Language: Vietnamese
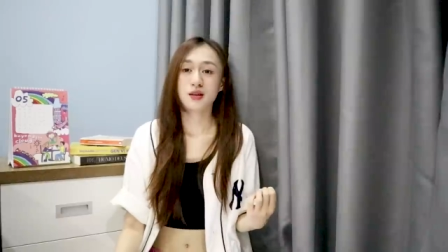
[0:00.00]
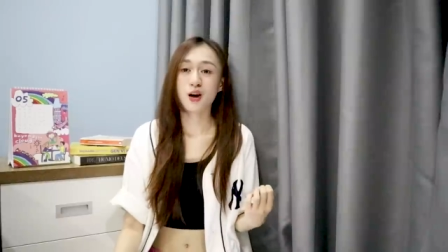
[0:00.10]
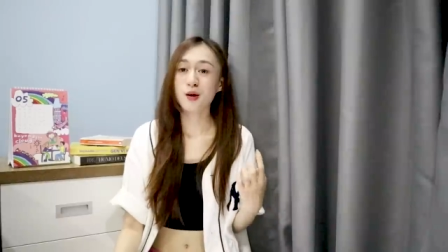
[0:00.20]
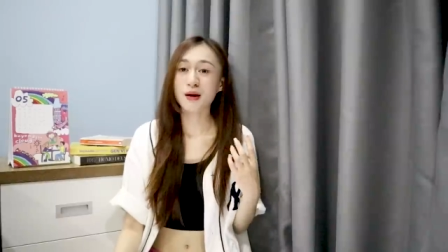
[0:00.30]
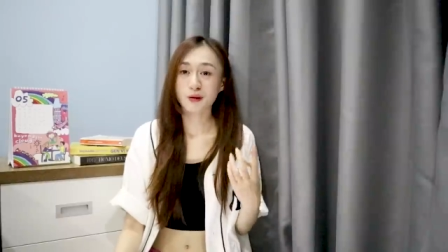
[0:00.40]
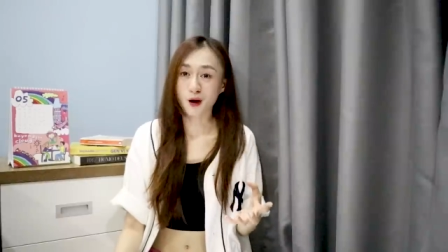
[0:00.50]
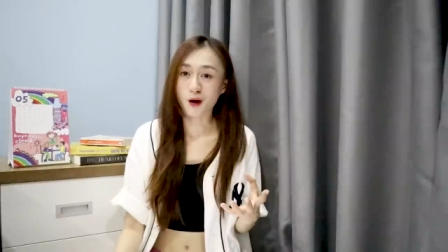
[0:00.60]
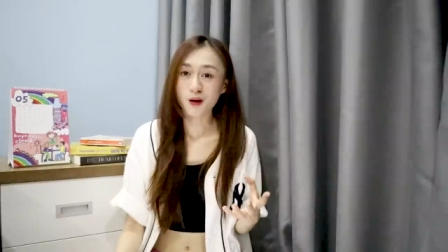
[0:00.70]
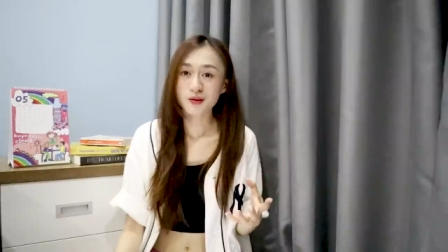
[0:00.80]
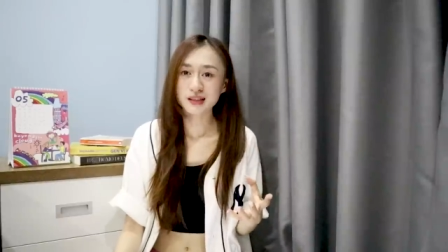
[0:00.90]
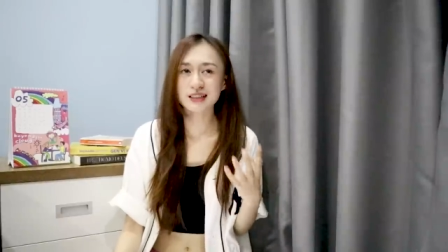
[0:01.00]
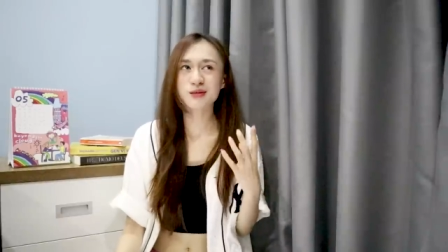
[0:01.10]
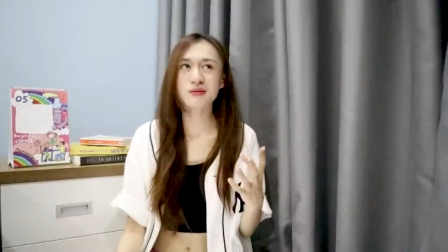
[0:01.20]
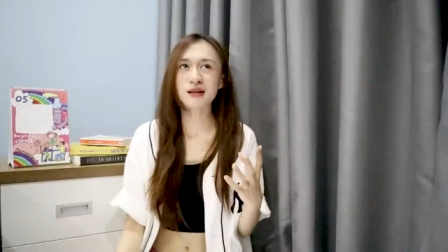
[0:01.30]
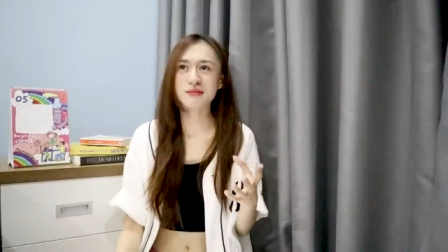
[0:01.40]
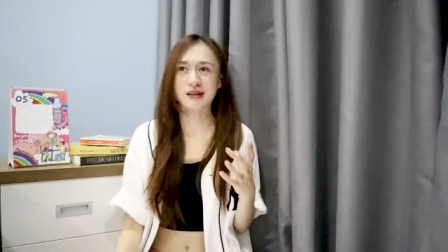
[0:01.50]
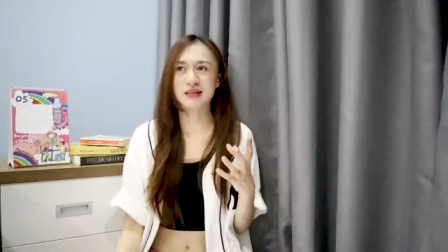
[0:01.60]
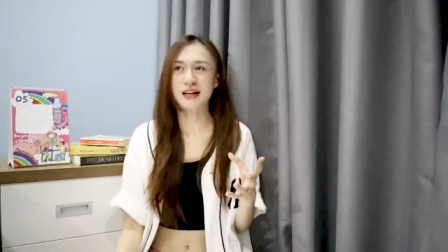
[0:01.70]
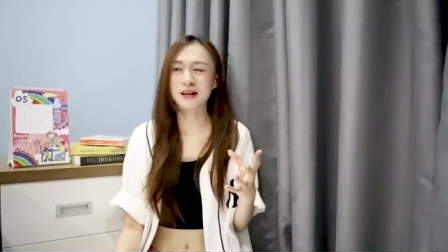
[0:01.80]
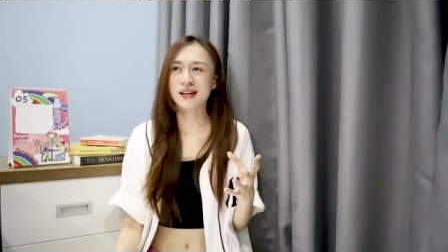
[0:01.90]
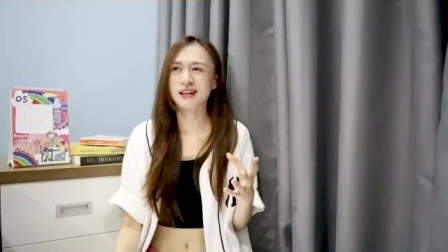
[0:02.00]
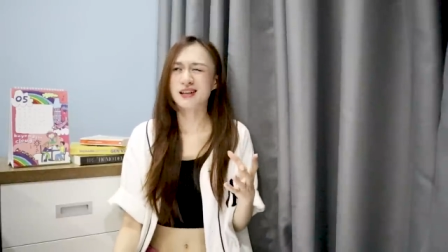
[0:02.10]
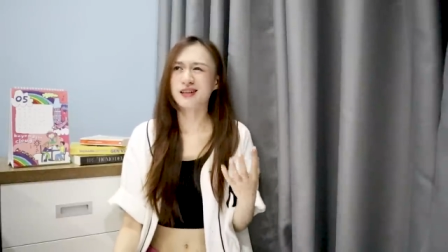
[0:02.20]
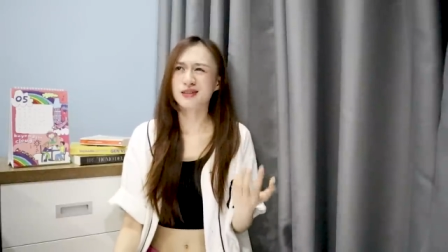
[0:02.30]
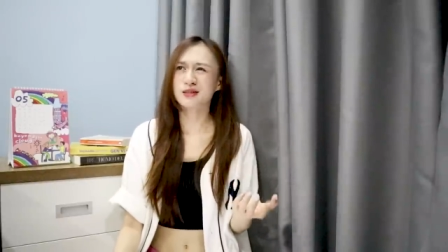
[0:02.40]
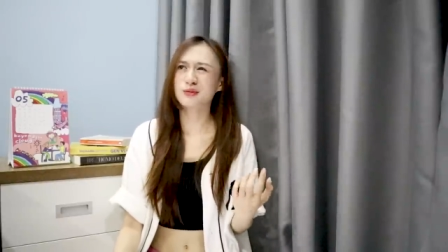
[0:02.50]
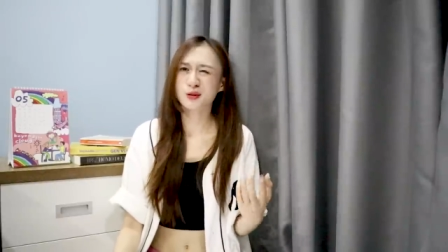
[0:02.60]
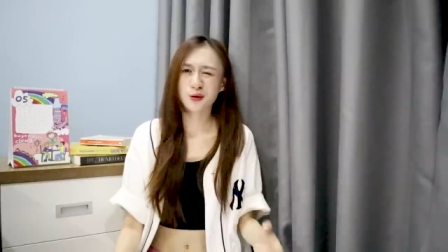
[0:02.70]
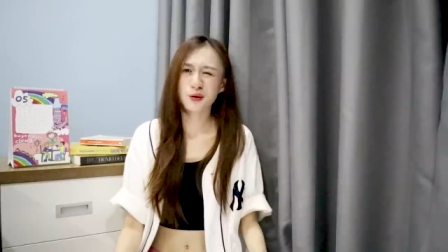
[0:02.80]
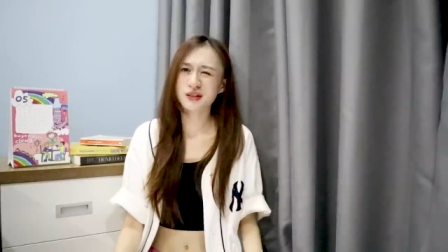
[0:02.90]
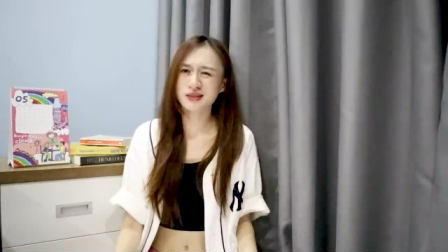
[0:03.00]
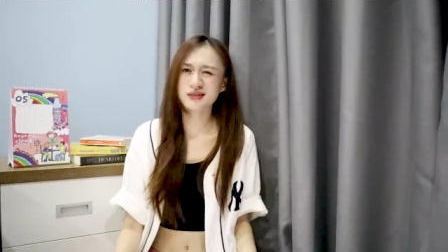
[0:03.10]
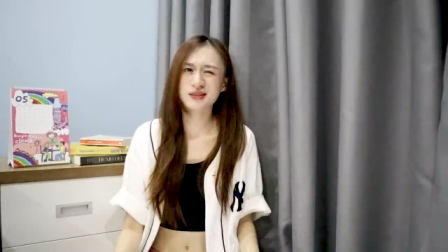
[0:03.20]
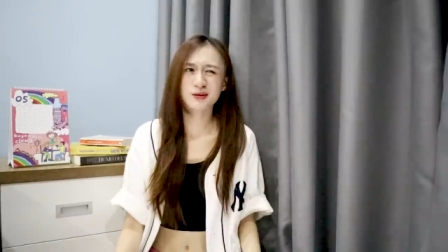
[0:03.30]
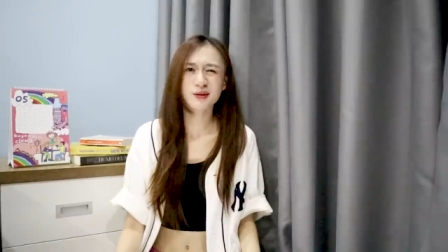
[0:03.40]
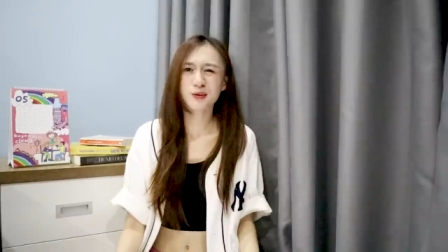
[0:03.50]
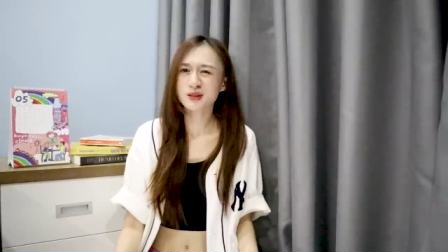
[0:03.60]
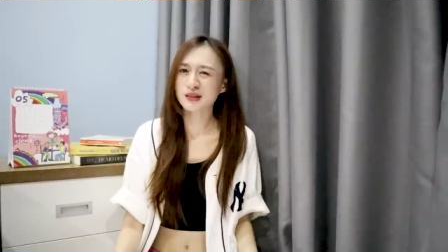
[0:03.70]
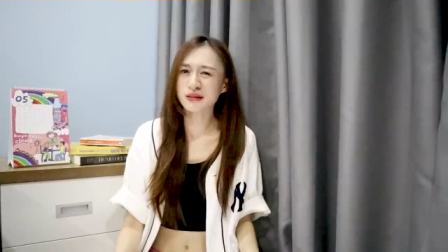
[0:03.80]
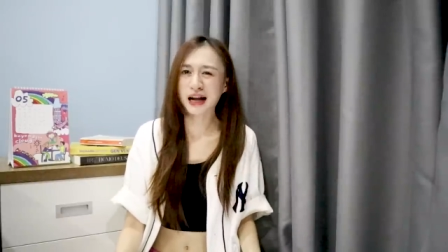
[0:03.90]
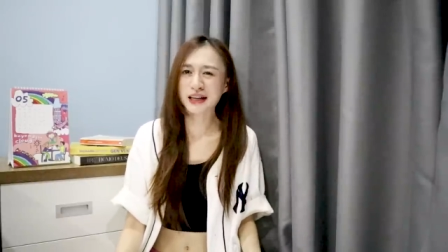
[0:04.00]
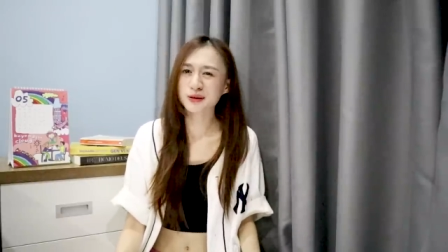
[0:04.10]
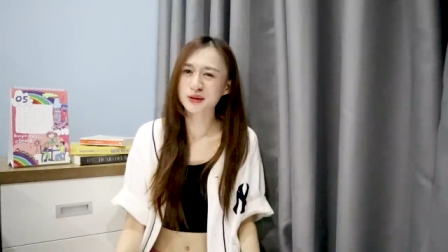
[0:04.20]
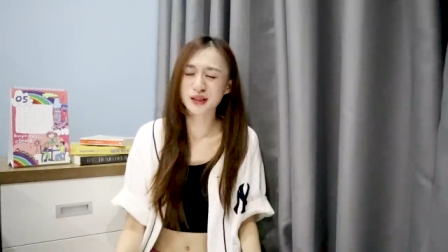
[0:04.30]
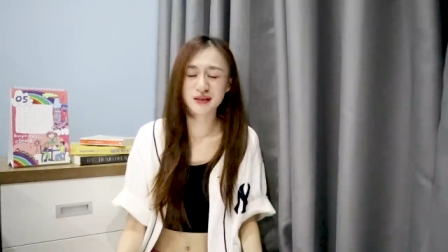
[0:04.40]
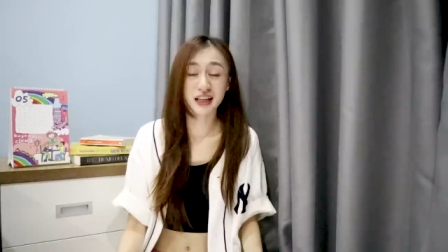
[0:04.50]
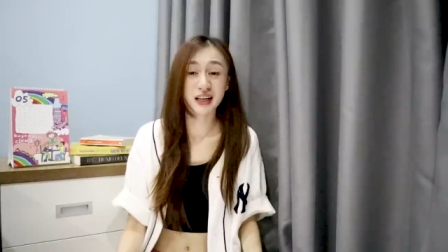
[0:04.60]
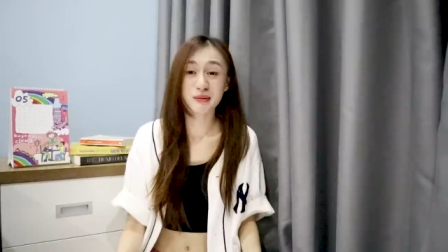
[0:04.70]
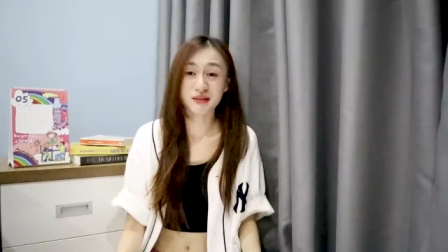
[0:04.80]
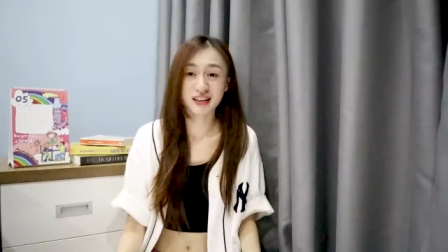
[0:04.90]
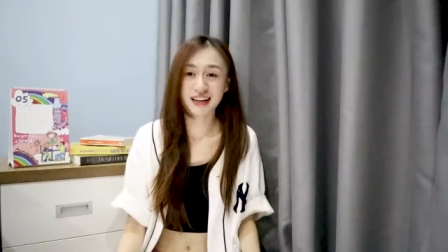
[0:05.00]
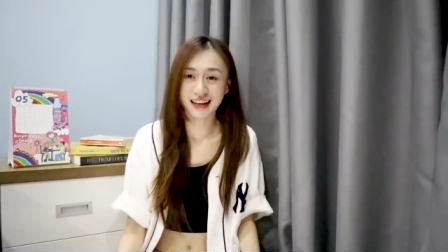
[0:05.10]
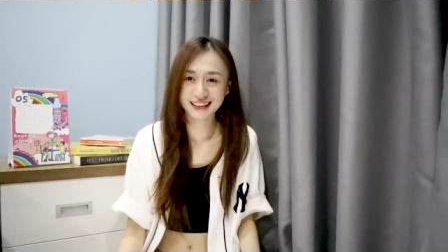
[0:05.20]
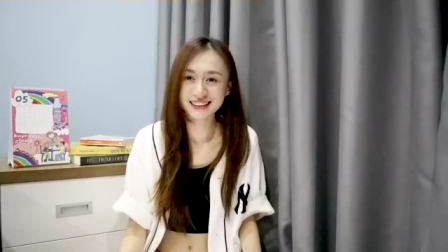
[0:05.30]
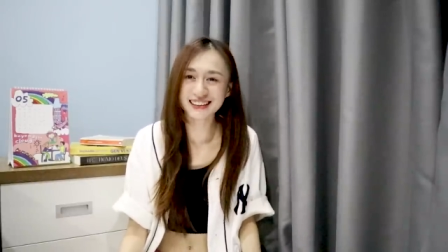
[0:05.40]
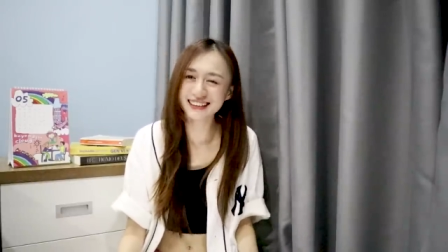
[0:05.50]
họ bảo có thế xong bạn bảo rằng là ờ nhưng mà thôi trông không chơi với anh đâu chơi với anh em lại phải gánh